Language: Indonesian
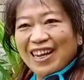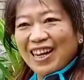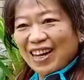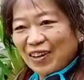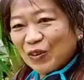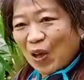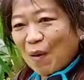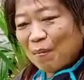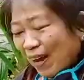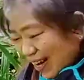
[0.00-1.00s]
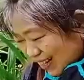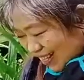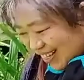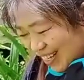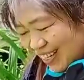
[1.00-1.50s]
ya untuk apa
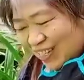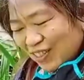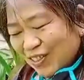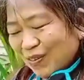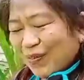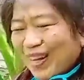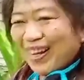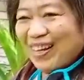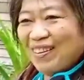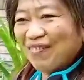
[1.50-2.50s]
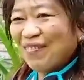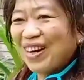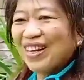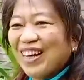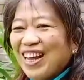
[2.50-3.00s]
nanti coba
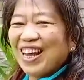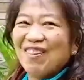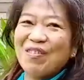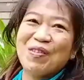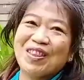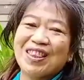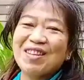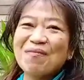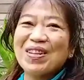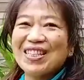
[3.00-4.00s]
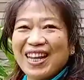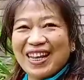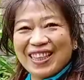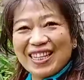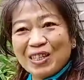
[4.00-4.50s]
Mardiana akan membuat tip
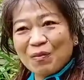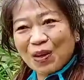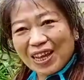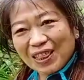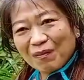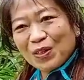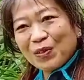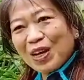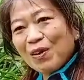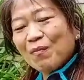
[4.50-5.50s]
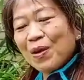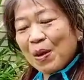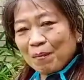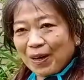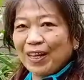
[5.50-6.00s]
kesehatan semoga teman juga
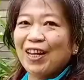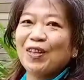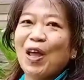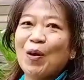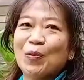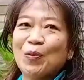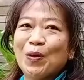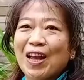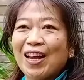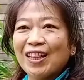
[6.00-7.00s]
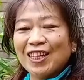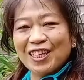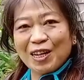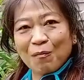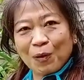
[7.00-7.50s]
banyak yang tahu juga nanti
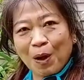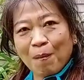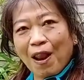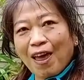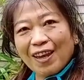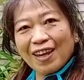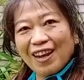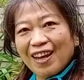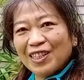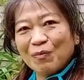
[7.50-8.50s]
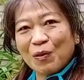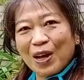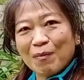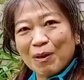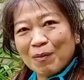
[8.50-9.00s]
dicampur apa lagi ya semoga
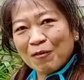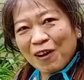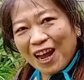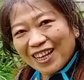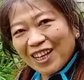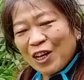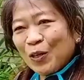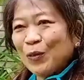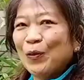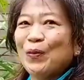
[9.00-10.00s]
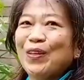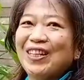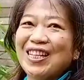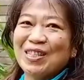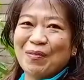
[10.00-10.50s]
bermanfaat untuk
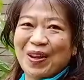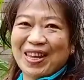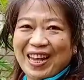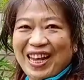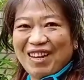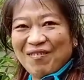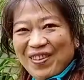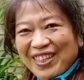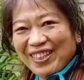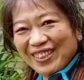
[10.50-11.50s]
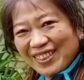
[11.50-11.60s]
kita semuanya amin